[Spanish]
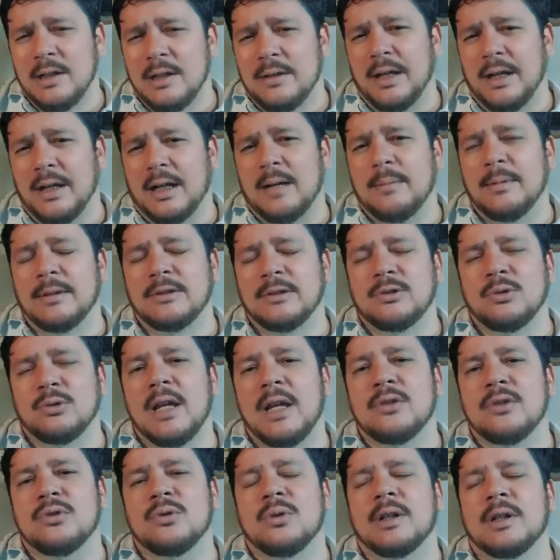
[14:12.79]
Déjame tu
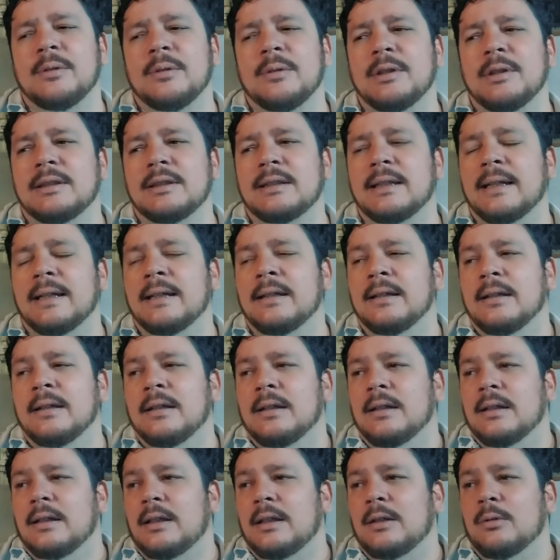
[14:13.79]
like, suscríbete
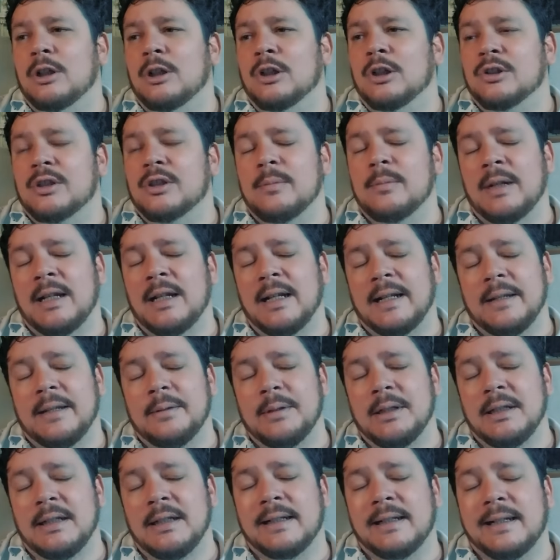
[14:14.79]
y bueno, semana que
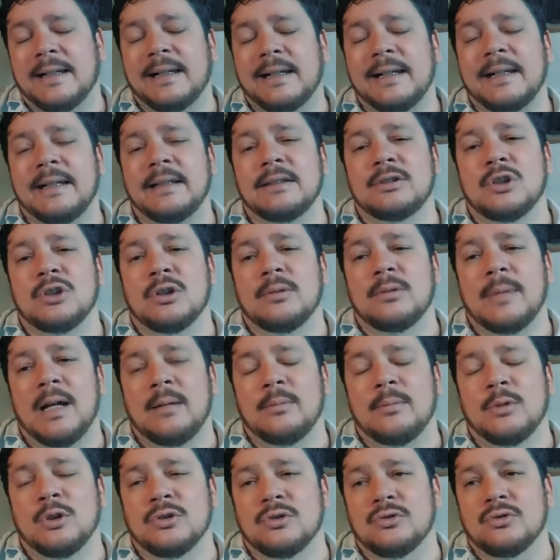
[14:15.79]
viene
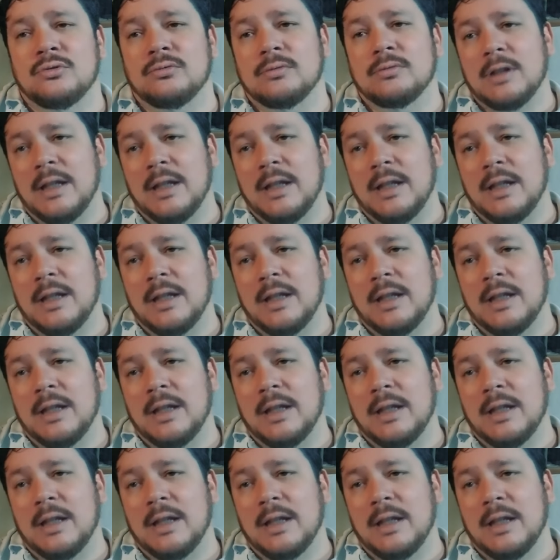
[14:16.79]
retomamos,